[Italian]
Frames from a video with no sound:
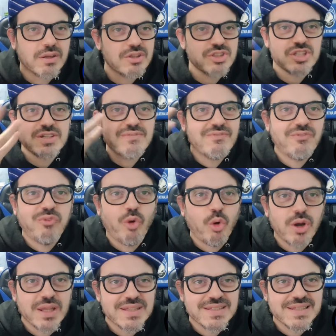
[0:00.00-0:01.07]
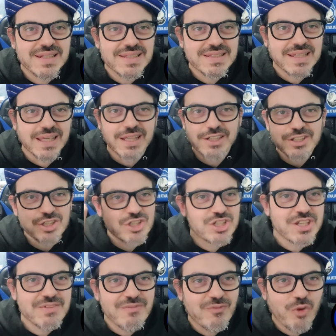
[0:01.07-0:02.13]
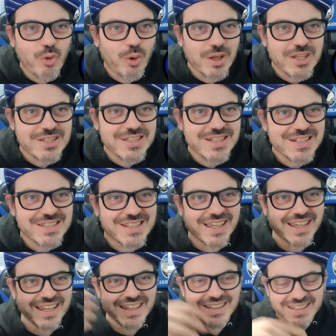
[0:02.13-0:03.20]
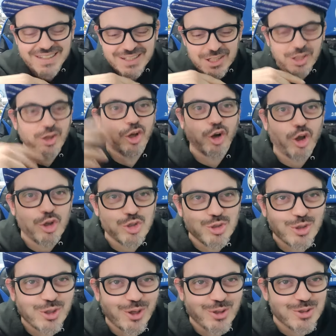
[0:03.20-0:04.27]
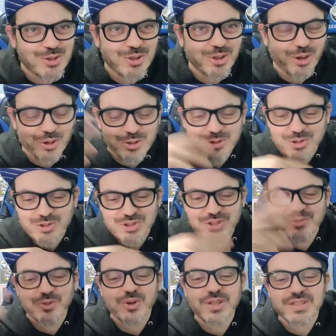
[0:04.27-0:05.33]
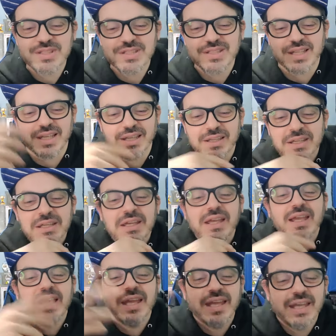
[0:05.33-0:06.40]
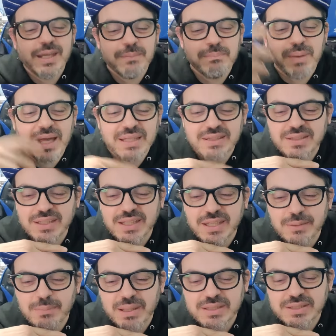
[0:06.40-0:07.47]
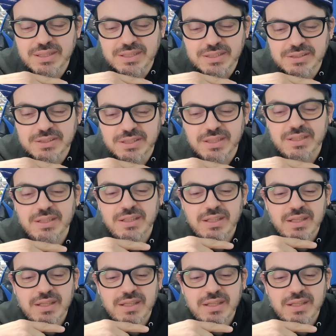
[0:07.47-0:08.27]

si invola Zirske, si invola Zirske, grosso grosso grosso, si invola Zirske e batte, batte l'Inter.